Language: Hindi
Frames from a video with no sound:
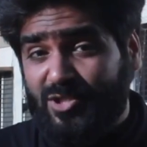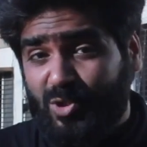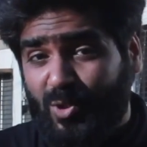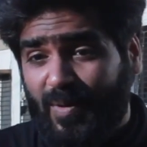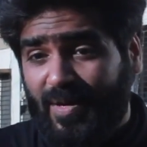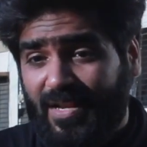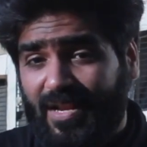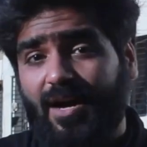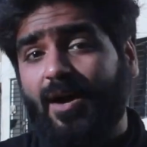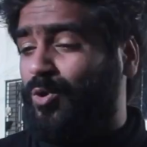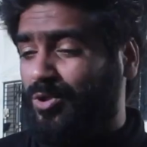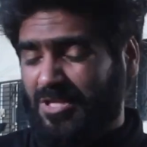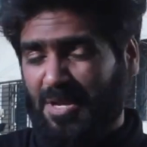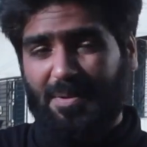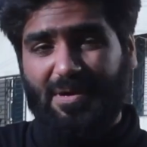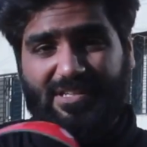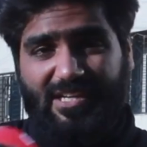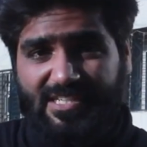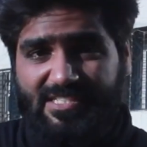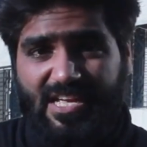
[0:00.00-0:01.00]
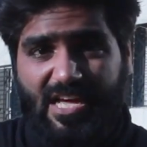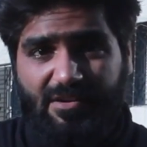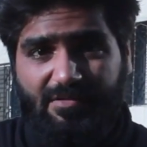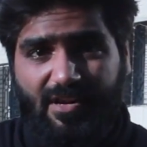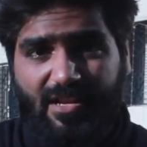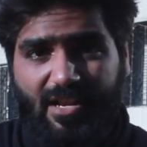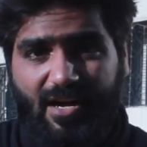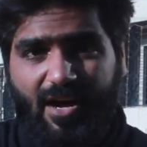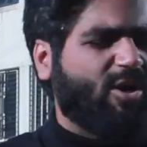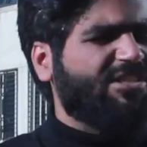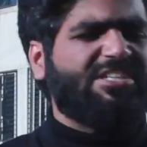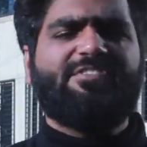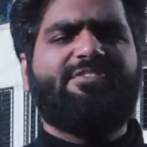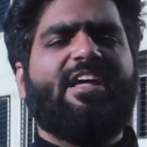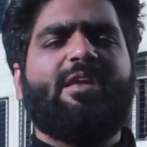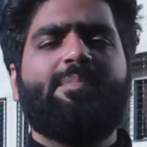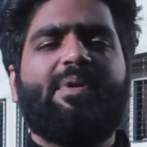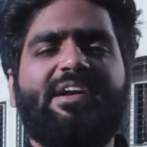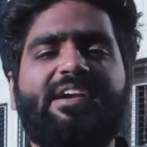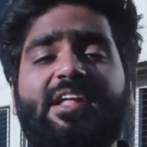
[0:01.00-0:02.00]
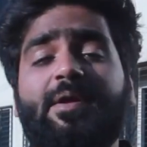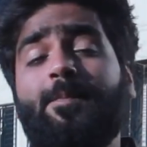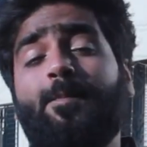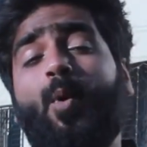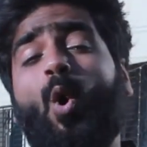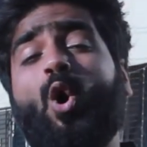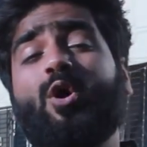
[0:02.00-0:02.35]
सौ वाला उसके बाद हजार वाला और सिर्फ हेलमेट नहीं